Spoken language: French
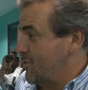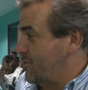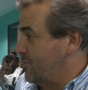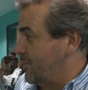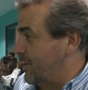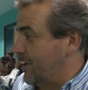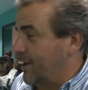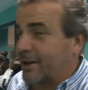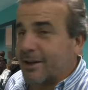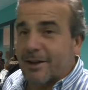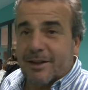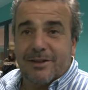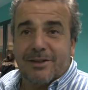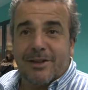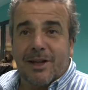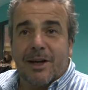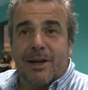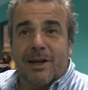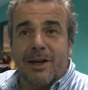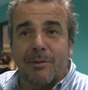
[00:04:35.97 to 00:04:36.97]
Voilà,
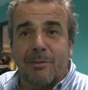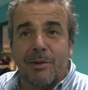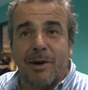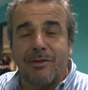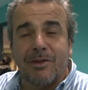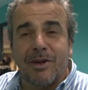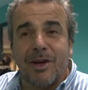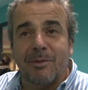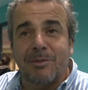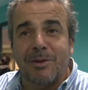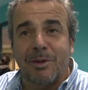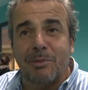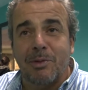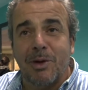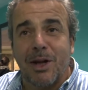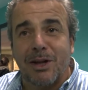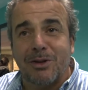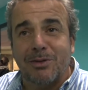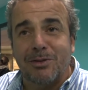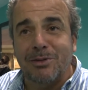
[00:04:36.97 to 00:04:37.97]
reste à baver un petit peu
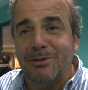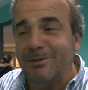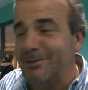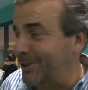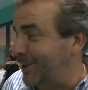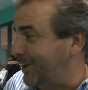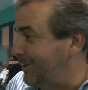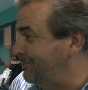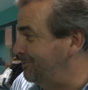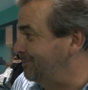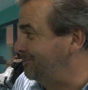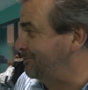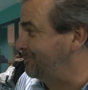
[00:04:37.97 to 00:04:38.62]
là-dessus. Voilà.